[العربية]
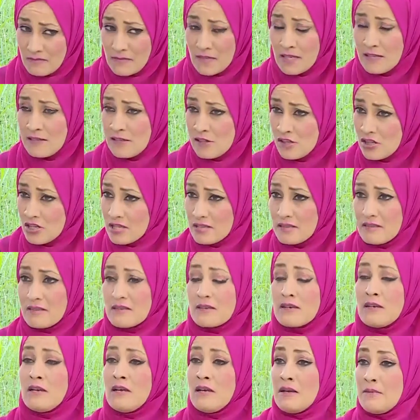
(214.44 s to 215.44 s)
الجلد
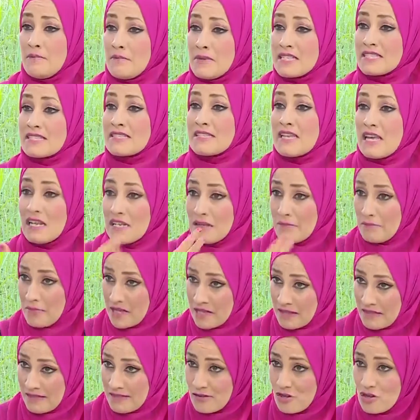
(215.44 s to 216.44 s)
مازال ما
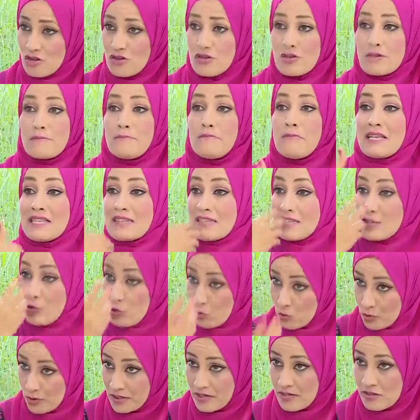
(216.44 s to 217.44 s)
نضجتش ما
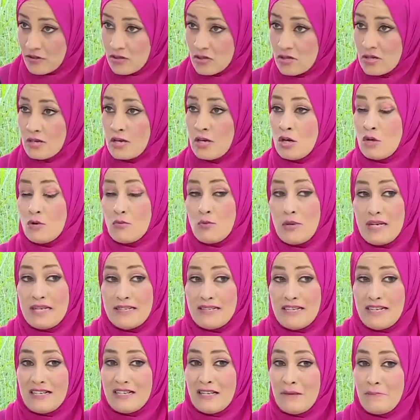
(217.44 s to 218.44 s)
تكونتش
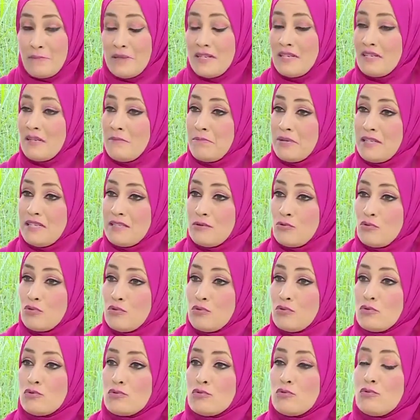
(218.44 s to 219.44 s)
وحنا على بالنا باللي
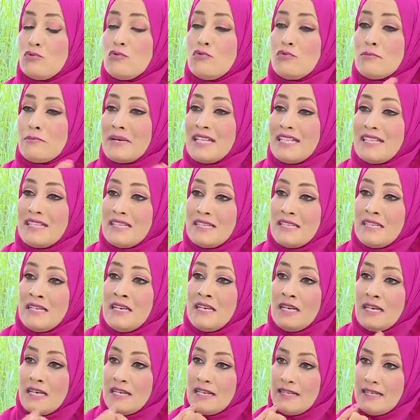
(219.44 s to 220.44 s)
الدهون هما اللي
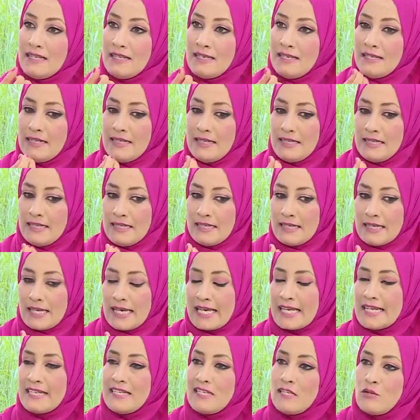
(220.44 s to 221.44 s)
اللي
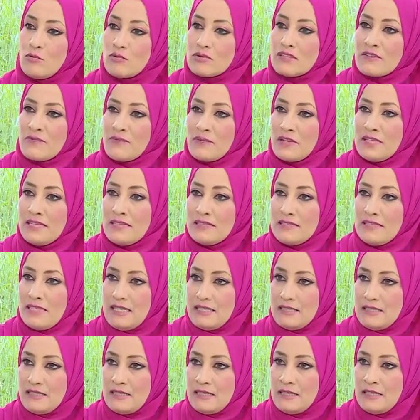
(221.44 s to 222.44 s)
يخليو الطفل
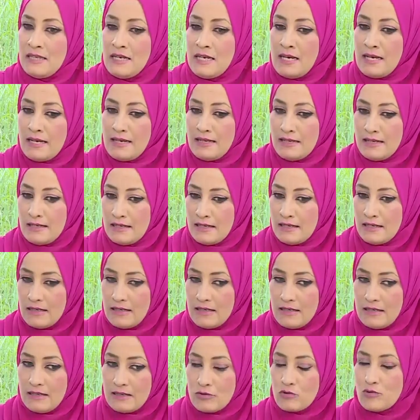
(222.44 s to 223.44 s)
يعني
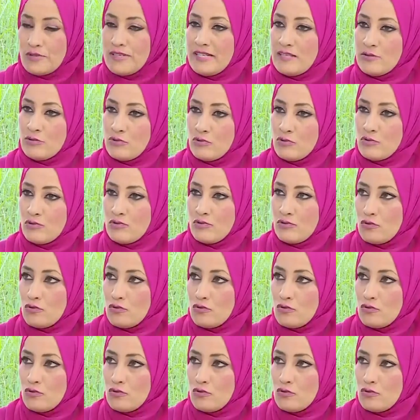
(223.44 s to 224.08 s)
إيه تكون عنده